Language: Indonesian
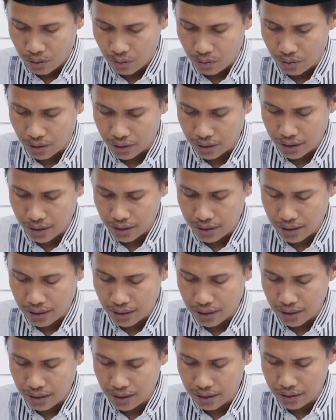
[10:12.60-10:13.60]

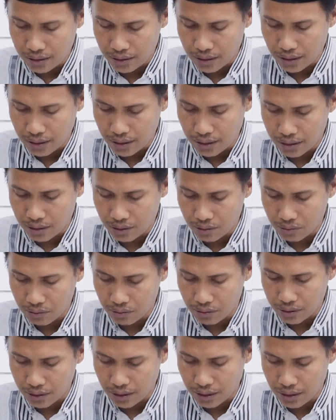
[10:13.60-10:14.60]
Watilka salah
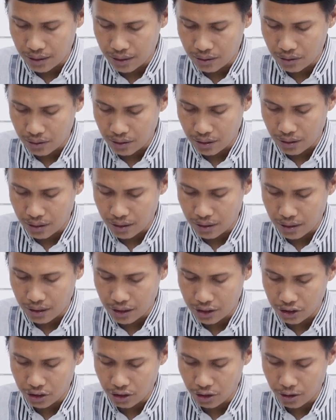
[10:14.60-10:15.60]
salah
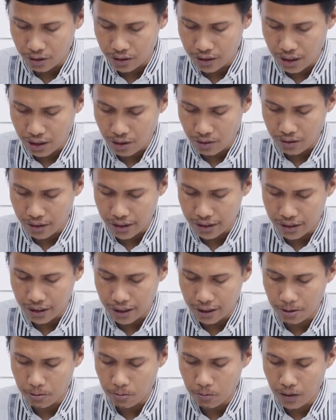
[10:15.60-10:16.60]
asyrata
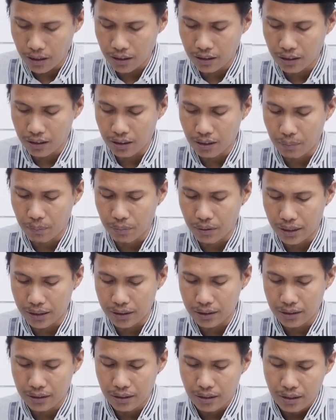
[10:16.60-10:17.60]
rokaatan itulah 13
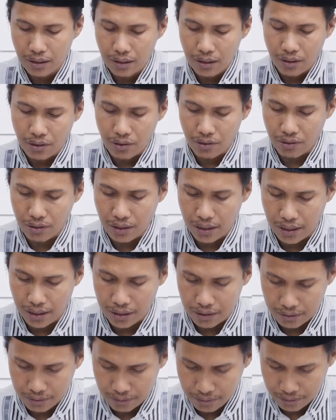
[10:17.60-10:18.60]

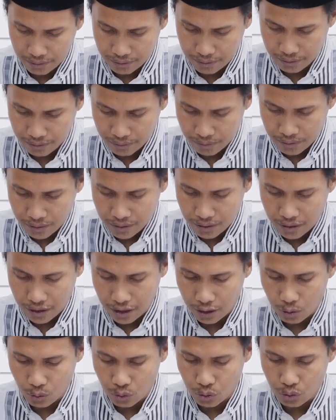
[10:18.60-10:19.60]
rokaat
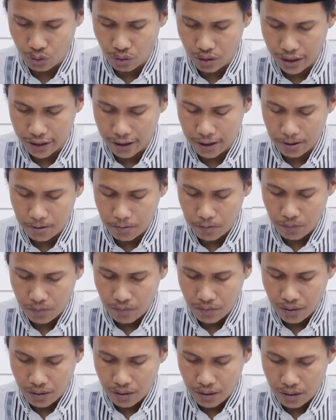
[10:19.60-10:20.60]
yaitu sholat
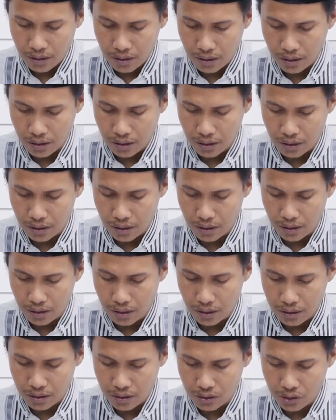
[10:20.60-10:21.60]
eh,